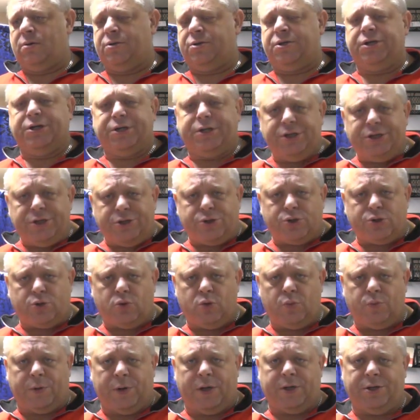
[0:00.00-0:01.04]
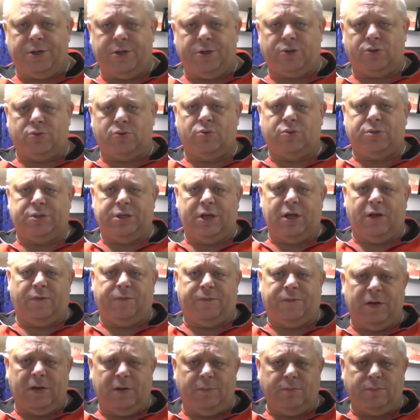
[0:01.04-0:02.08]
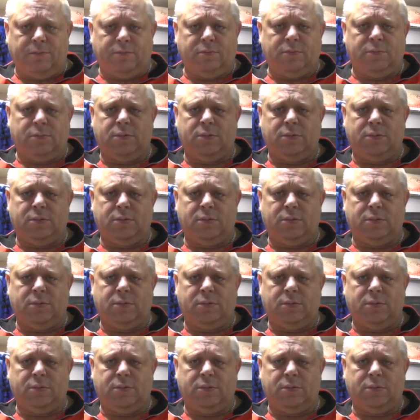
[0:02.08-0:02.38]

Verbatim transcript: техническую поддержку, снял фильм,